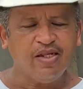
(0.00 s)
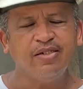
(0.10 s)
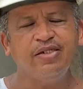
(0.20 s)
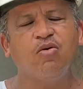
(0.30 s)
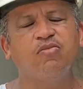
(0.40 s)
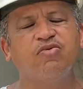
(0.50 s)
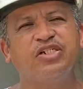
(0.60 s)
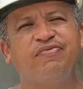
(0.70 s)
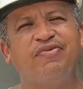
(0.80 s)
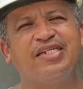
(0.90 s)
de como
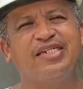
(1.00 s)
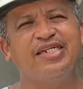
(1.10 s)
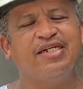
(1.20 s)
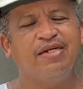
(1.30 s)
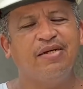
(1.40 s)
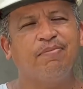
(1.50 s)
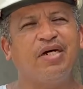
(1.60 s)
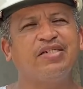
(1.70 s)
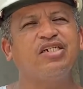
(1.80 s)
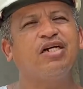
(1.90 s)
você fazer para
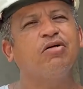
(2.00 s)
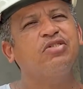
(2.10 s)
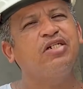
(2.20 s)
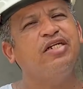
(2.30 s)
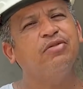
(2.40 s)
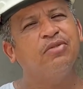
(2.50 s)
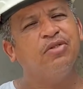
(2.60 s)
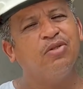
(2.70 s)
deixar o trilho